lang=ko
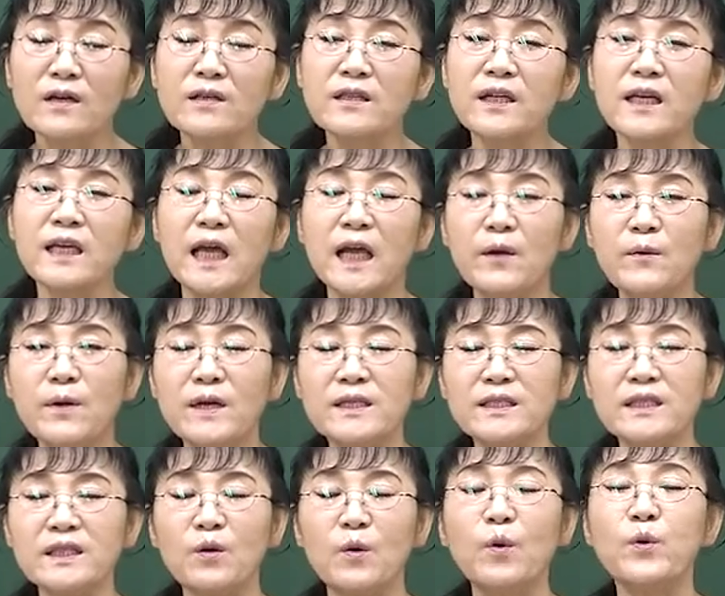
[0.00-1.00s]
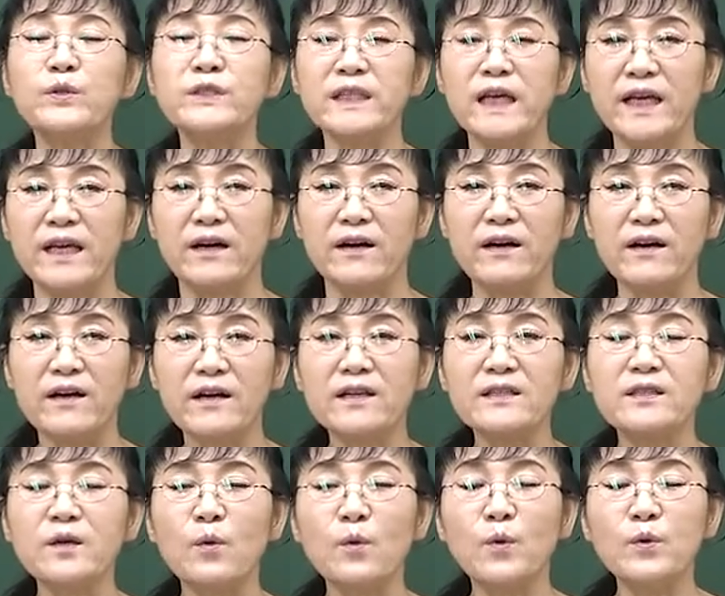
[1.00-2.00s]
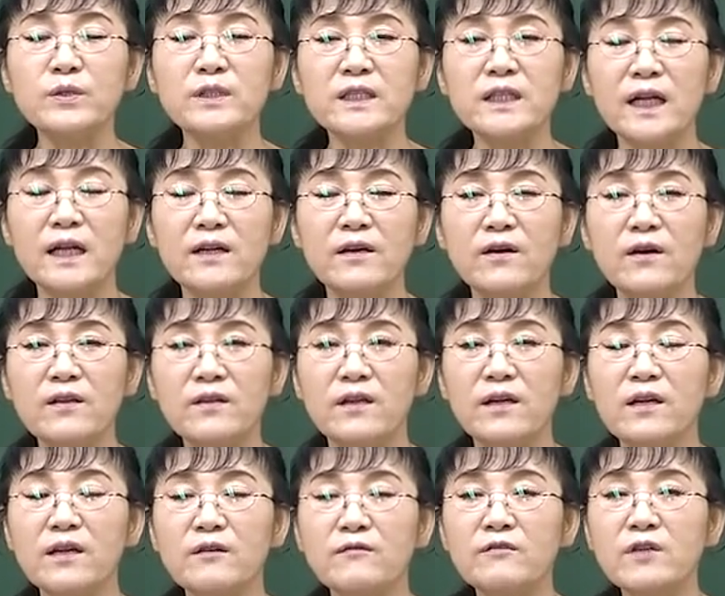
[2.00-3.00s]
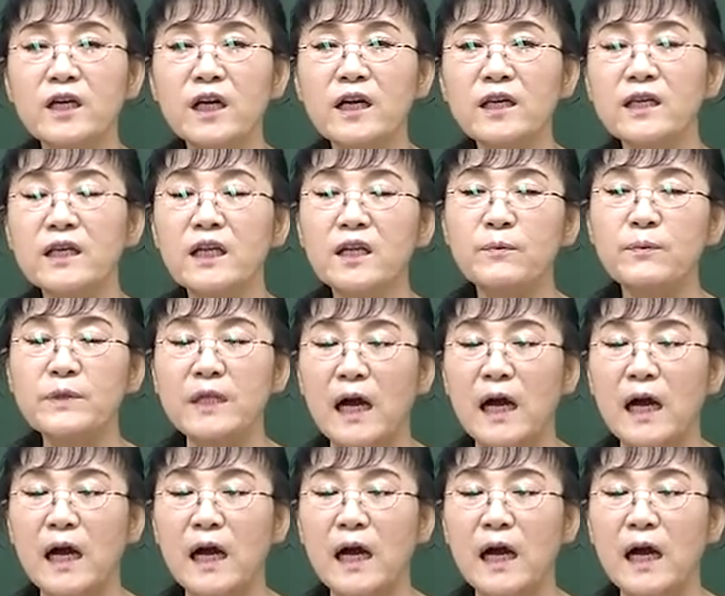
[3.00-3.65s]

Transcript: 근데 객관식 오지예요 그래서 오지라는 건 우리가 일,